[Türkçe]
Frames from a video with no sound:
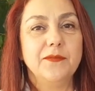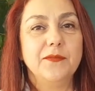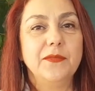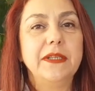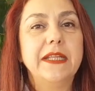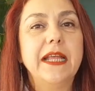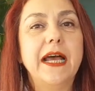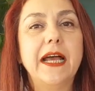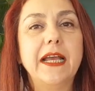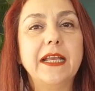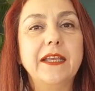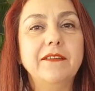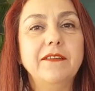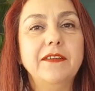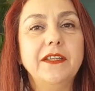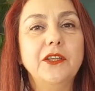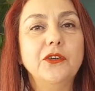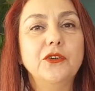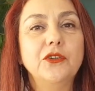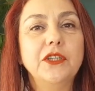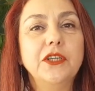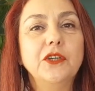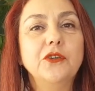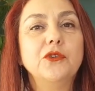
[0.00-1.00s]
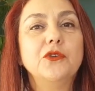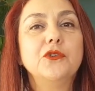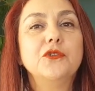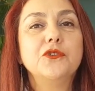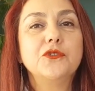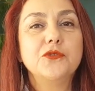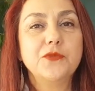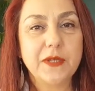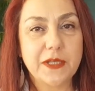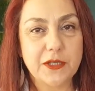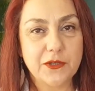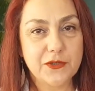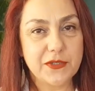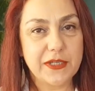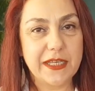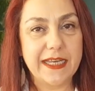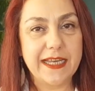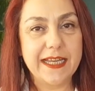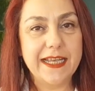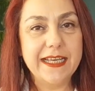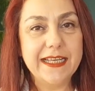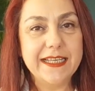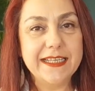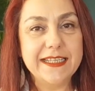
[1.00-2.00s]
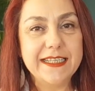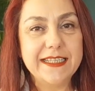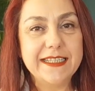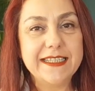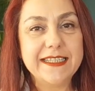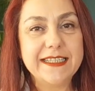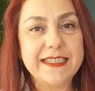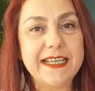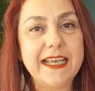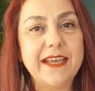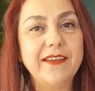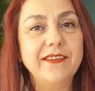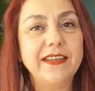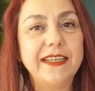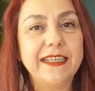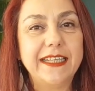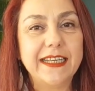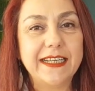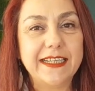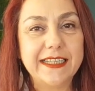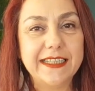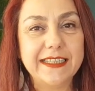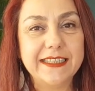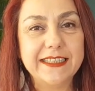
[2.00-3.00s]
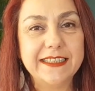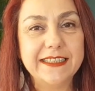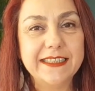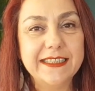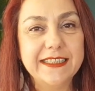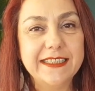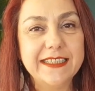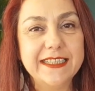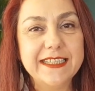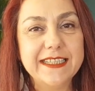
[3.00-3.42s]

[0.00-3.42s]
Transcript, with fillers: Bir dahaki videoda görüşmek üzere. Sevgide kalın,